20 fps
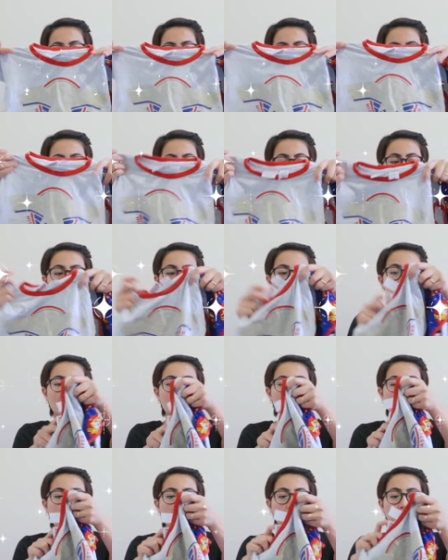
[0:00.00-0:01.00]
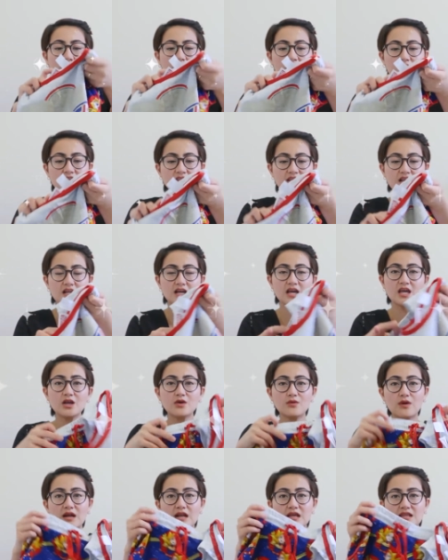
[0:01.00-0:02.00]
And uh, maganda talaga
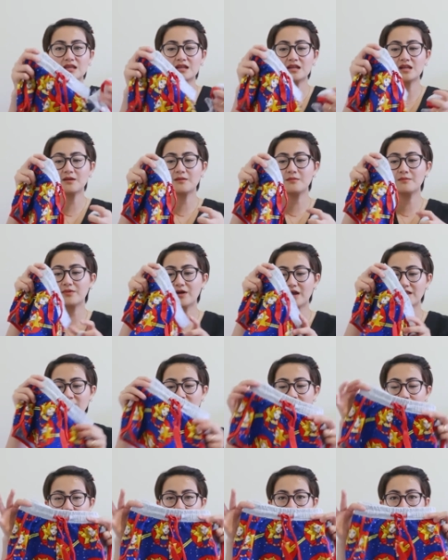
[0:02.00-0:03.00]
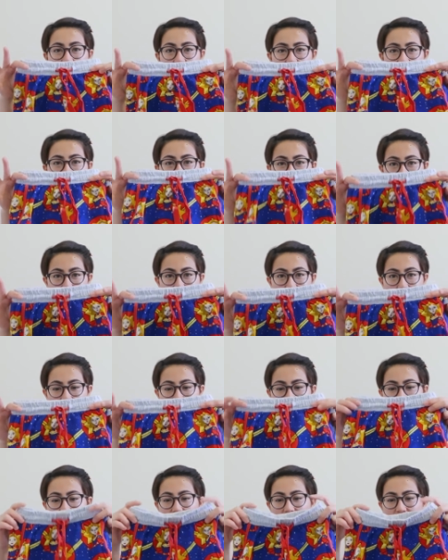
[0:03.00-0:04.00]
yung quality ng brand na to guys. So yan,
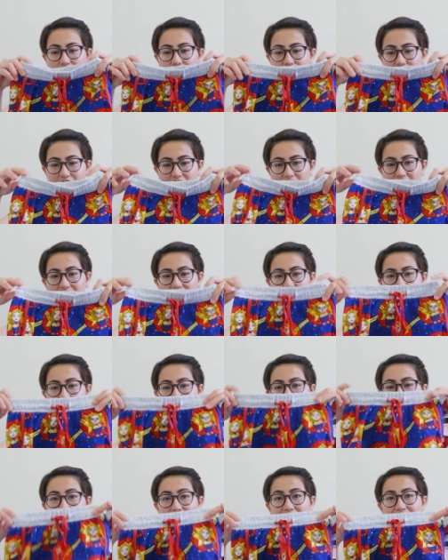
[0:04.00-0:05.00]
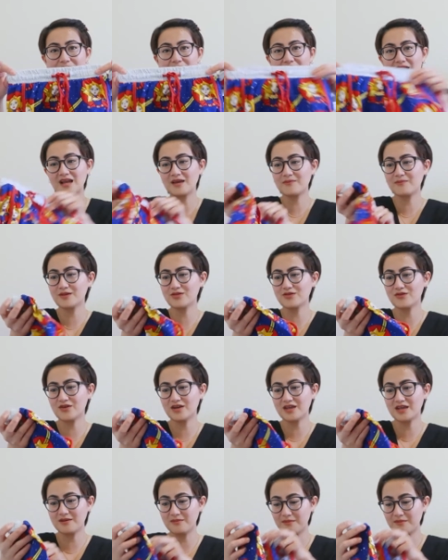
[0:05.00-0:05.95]
di ba? Ang cute lang niya. And parang malaki pa to kay